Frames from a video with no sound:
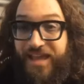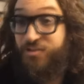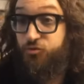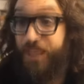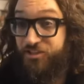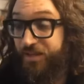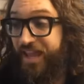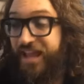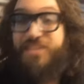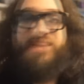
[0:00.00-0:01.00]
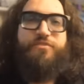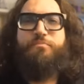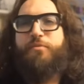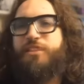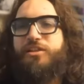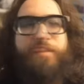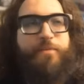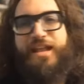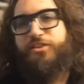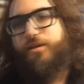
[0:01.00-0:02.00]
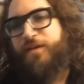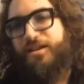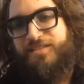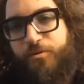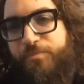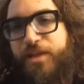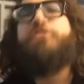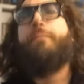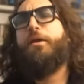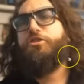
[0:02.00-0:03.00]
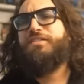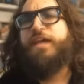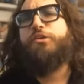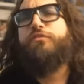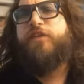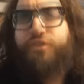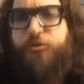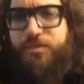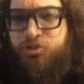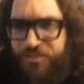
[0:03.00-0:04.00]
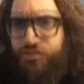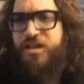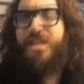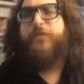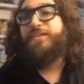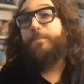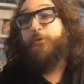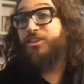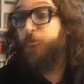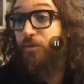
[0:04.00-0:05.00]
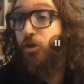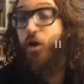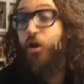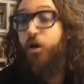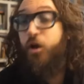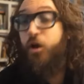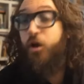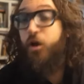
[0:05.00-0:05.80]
ed è successo perché la Svetta ha visto un paio di puntate con me e poi ha detto ma guarda sta roba mi piace ho detto vabbè no ci sta io devo fare il video quindi mi sono messo a guardare più che altro per quello ah